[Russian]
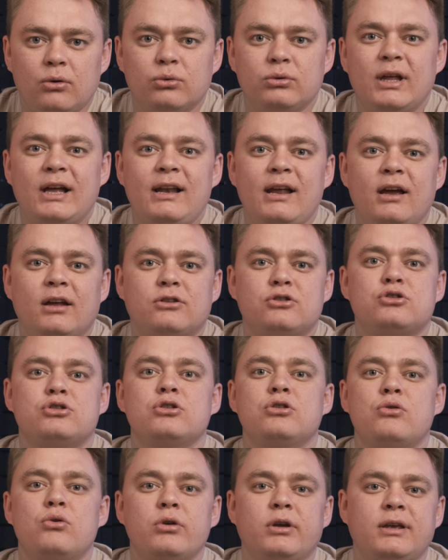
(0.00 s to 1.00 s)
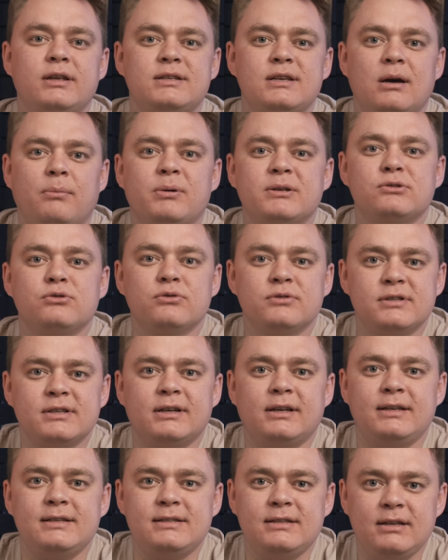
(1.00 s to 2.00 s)
удаляет широкий диапазон
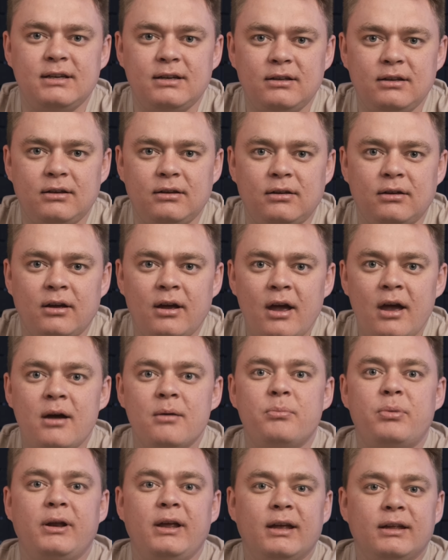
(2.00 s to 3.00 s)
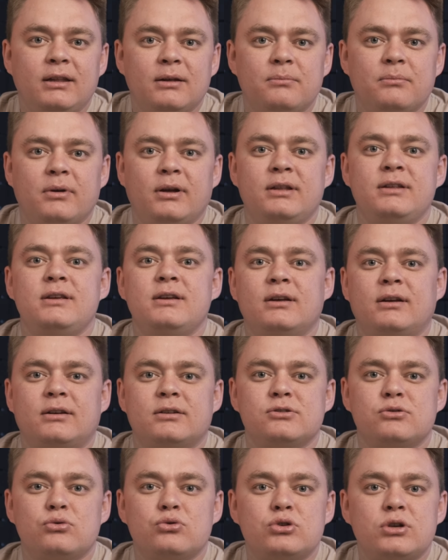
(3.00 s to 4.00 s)
загрязнений, при этом не
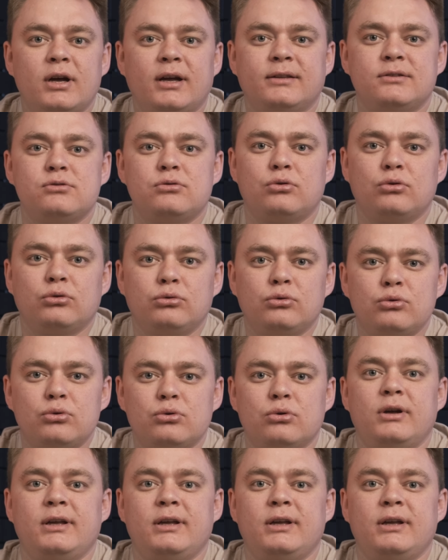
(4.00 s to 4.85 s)
разрушает структуру